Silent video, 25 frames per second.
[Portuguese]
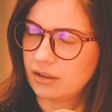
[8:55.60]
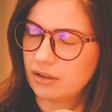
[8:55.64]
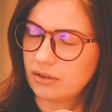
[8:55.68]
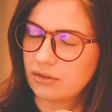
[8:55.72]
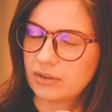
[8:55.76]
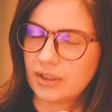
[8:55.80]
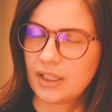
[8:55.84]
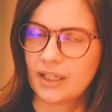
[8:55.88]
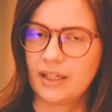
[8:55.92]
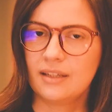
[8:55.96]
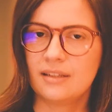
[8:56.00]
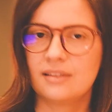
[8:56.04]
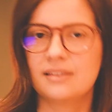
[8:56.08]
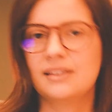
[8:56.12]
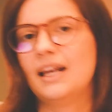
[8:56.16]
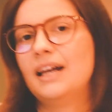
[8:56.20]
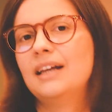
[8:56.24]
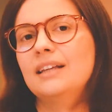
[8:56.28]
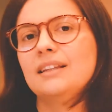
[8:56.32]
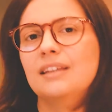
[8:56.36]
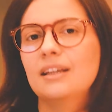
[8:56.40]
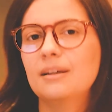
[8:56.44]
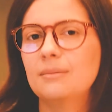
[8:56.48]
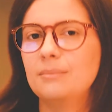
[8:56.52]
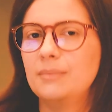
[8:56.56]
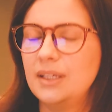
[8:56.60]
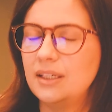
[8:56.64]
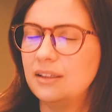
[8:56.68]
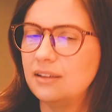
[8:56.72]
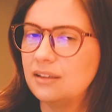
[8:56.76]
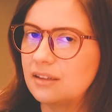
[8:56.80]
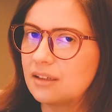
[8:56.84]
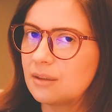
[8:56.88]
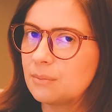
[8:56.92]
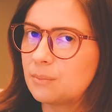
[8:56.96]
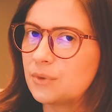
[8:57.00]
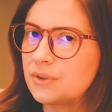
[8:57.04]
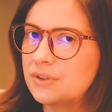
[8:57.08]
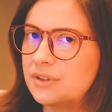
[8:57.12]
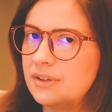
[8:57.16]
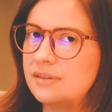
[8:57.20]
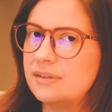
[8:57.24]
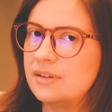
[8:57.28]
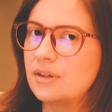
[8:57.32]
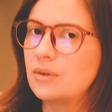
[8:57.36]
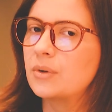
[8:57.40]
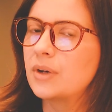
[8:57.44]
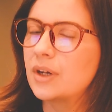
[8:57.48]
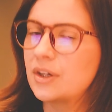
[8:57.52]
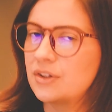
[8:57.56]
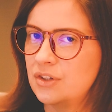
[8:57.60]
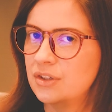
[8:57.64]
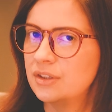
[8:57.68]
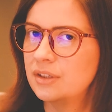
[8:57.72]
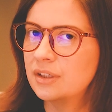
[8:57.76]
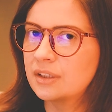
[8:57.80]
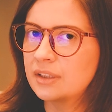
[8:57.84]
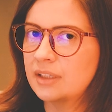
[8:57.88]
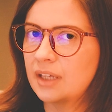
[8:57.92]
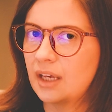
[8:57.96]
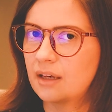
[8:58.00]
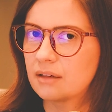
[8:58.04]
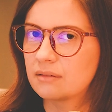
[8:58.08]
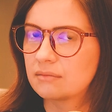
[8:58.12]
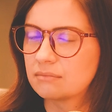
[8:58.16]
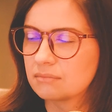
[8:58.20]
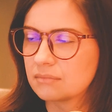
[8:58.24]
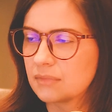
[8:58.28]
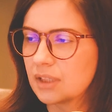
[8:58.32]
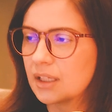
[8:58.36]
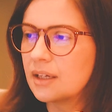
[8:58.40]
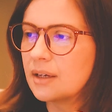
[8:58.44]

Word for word: não está exatamente na posição que a gente quer.